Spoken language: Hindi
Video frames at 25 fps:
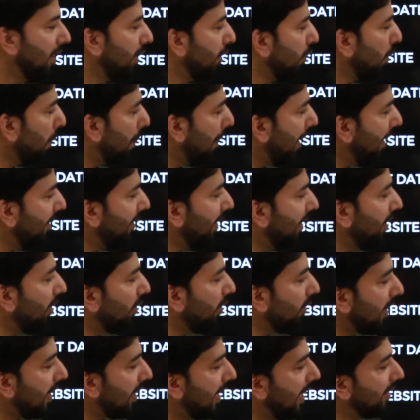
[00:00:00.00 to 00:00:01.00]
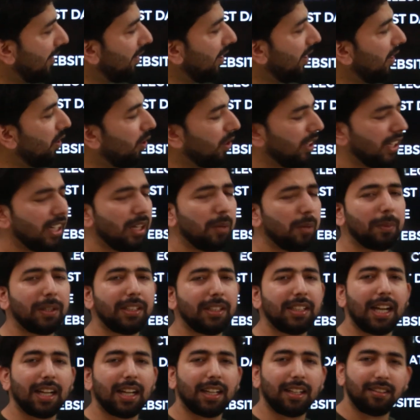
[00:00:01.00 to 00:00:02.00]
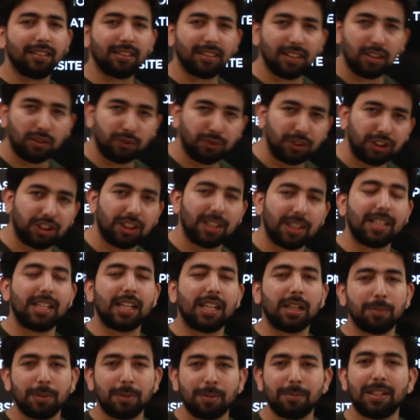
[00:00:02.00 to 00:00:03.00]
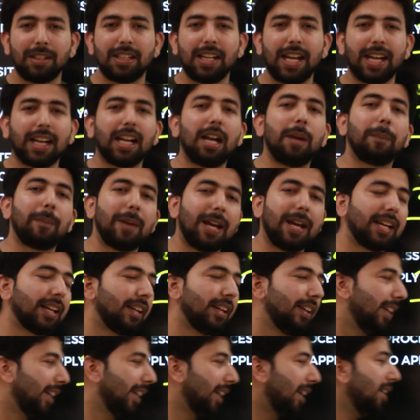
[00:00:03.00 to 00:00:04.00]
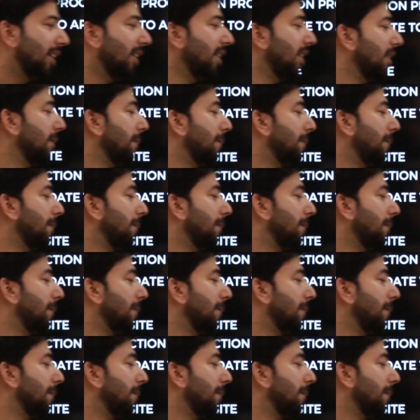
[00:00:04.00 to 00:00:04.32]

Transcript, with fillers: यूपीएससी डॉट एन आई सी डॉट इन पर जाकर इसका ऑफिशियल लिंक भी मिल जाएगा अप्लाई करने का